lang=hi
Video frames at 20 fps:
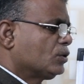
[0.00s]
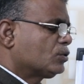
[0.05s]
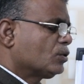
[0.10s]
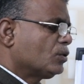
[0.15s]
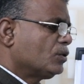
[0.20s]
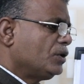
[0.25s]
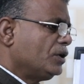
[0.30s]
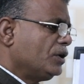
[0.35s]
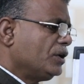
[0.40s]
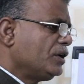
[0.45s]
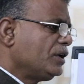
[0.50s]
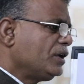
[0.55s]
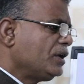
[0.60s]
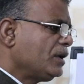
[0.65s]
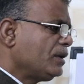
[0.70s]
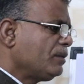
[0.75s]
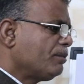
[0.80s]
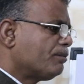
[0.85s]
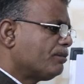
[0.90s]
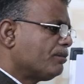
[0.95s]
तो
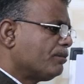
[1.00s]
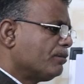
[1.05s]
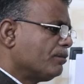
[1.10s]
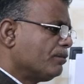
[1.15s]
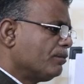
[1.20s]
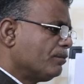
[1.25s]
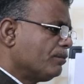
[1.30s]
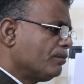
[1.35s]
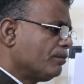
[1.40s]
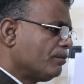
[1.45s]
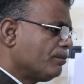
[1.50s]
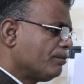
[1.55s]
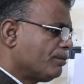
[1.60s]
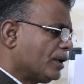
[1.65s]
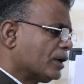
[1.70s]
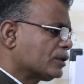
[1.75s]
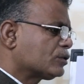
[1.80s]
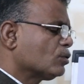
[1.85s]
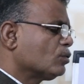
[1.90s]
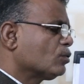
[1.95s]
इन्हीं
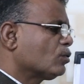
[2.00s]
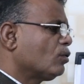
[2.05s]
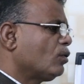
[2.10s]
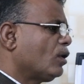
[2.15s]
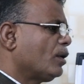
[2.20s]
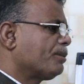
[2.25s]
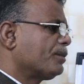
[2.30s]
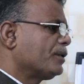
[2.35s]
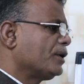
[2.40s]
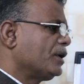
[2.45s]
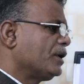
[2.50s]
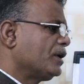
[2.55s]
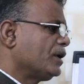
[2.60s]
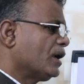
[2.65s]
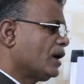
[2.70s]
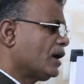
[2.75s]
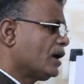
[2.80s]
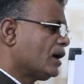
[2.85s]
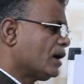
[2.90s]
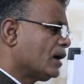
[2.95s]
बातों को अपने
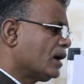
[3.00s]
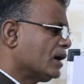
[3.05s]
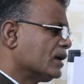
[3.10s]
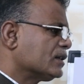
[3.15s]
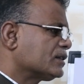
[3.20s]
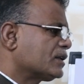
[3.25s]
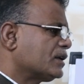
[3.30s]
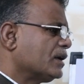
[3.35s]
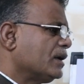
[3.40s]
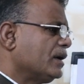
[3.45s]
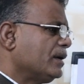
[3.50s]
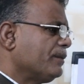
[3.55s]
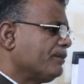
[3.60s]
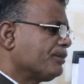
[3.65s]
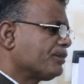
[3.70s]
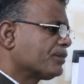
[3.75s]
हाथ के